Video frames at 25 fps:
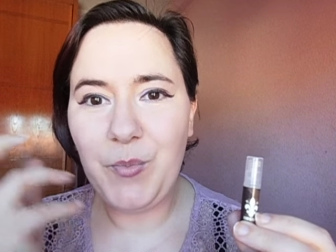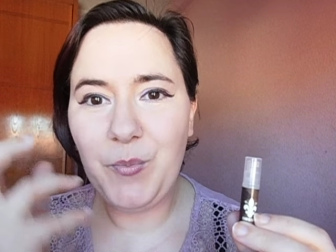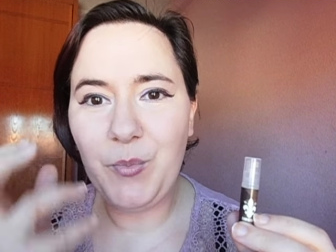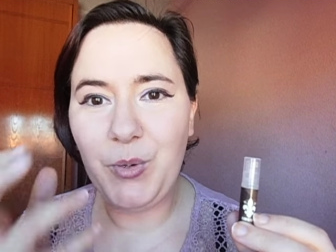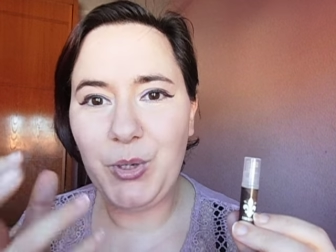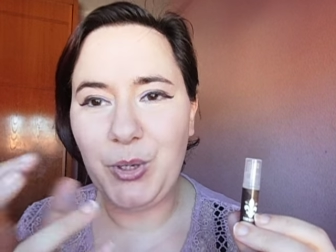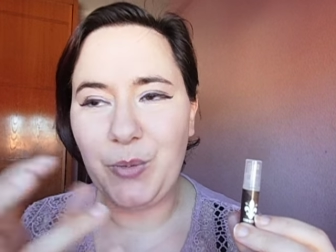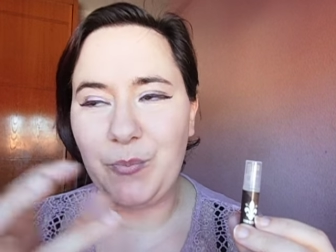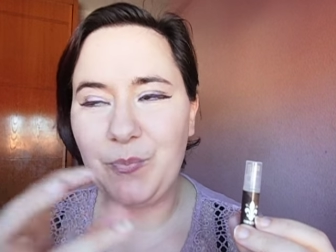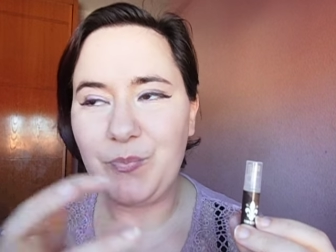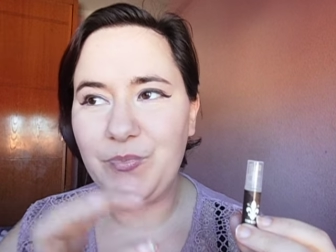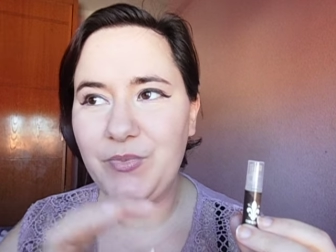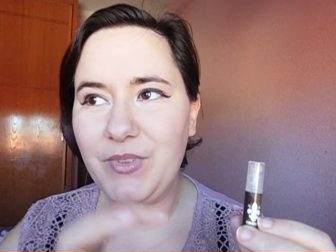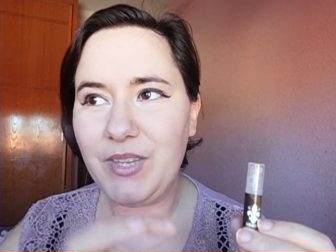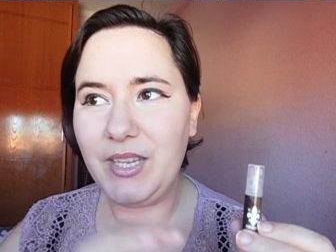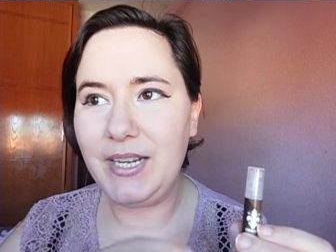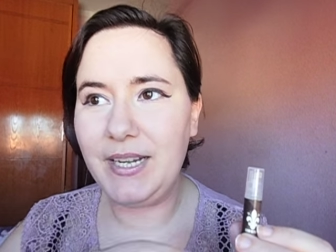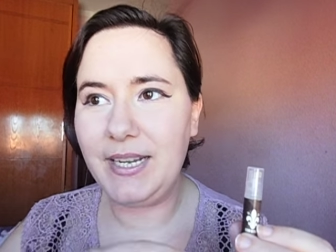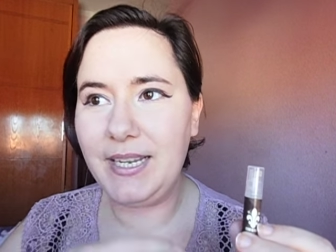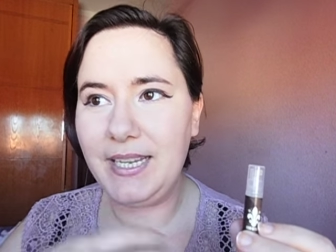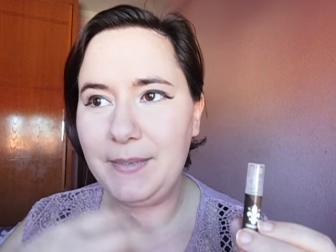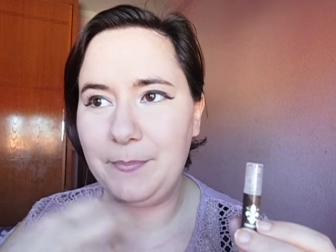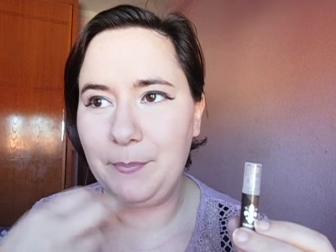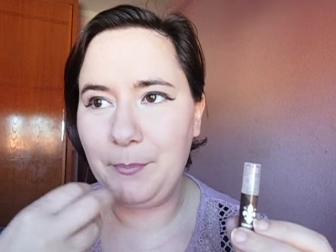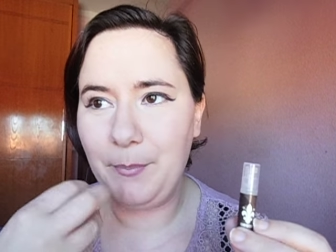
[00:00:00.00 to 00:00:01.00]
Bueno,
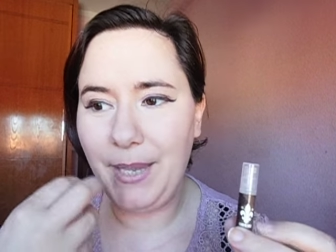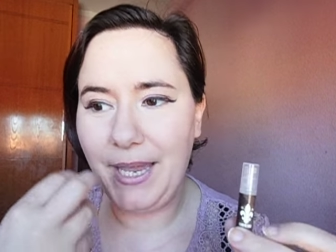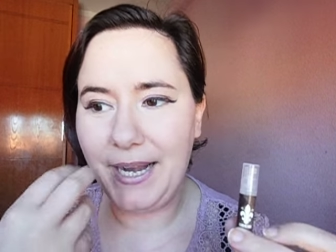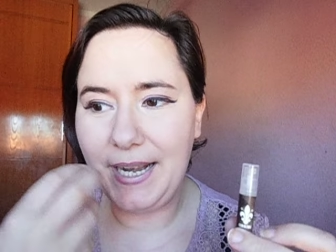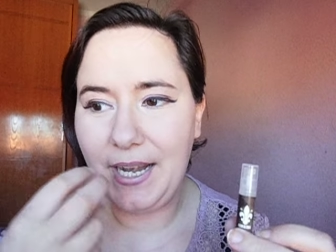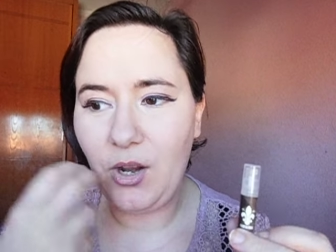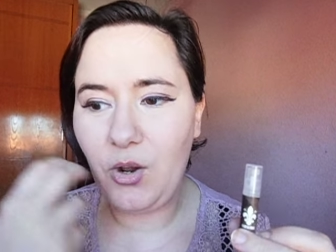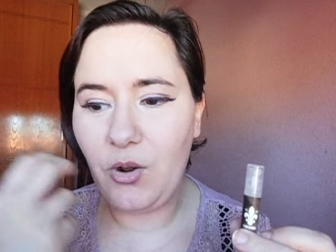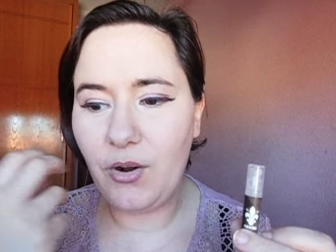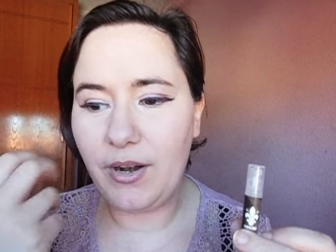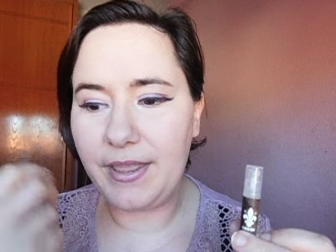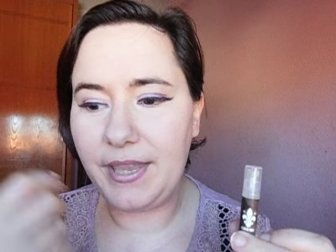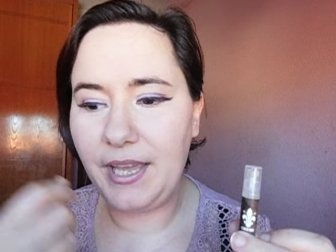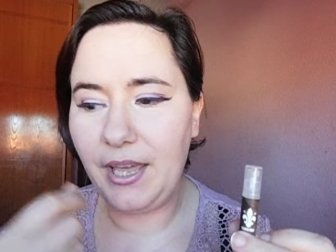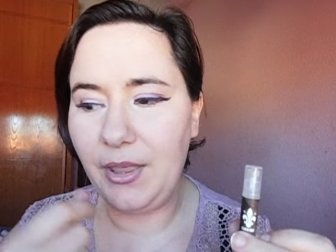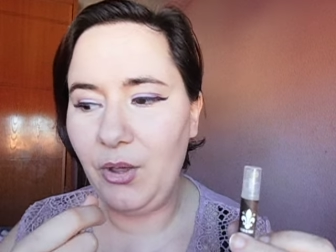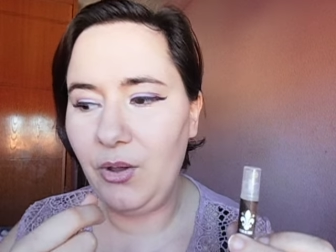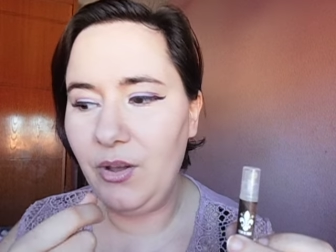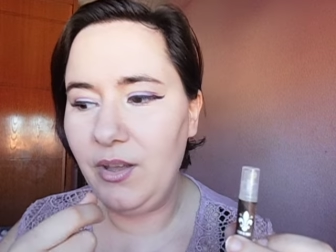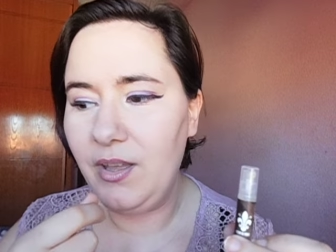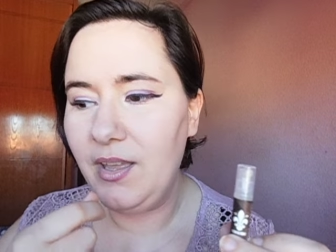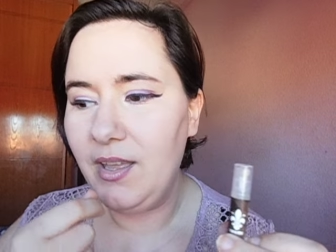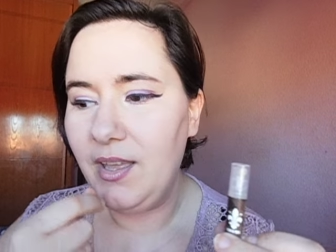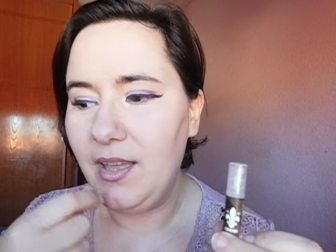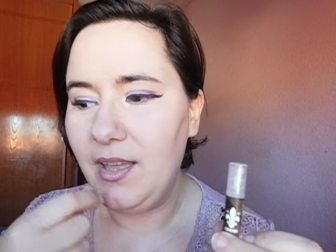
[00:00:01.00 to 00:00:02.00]
eh, me ha recordado